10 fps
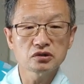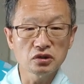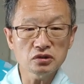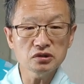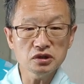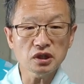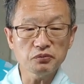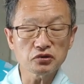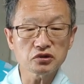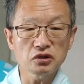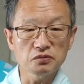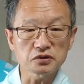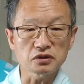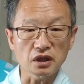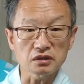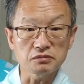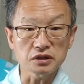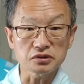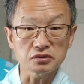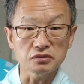그런 의사 표시가 없었다 그
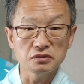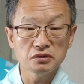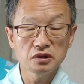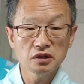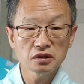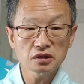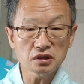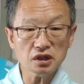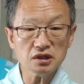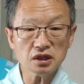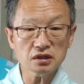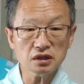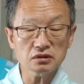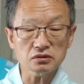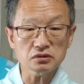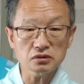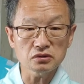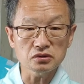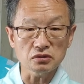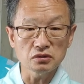말이죠. 그게 이상하다
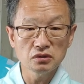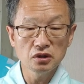그거죠.